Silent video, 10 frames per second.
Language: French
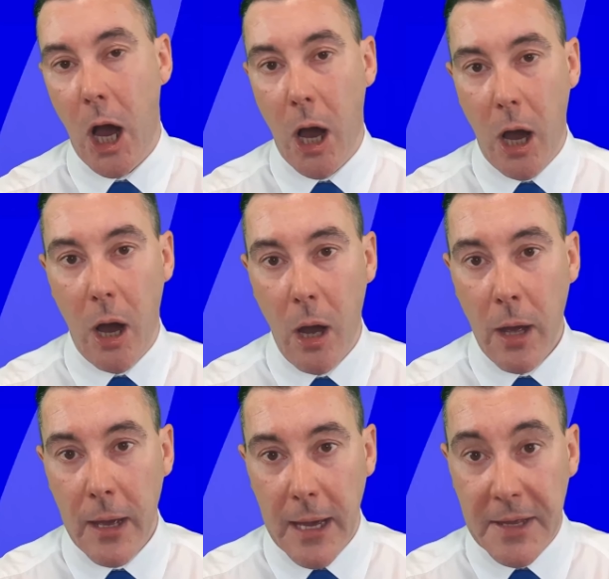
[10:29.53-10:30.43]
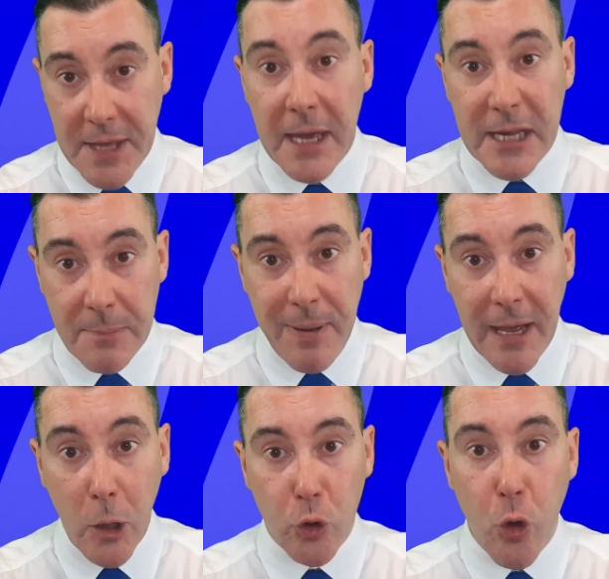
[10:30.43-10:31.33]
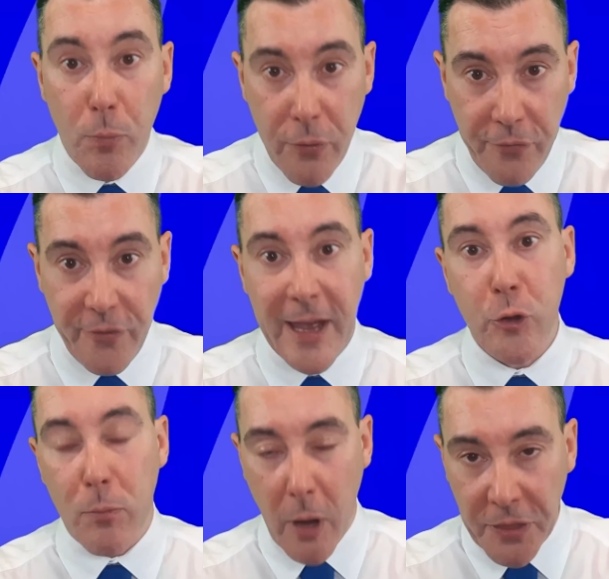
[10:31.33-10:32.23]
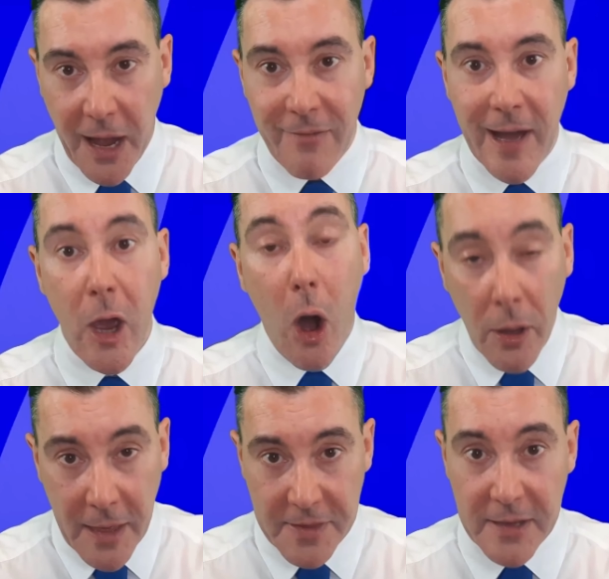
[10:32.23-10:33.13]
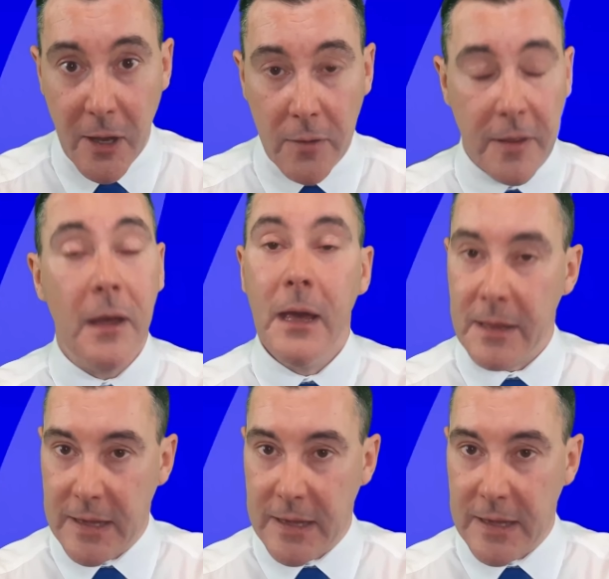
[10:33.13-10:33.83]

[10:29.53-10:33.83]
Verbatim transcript: euh, étaient équipés de buffets, de plans de travail en acier inox,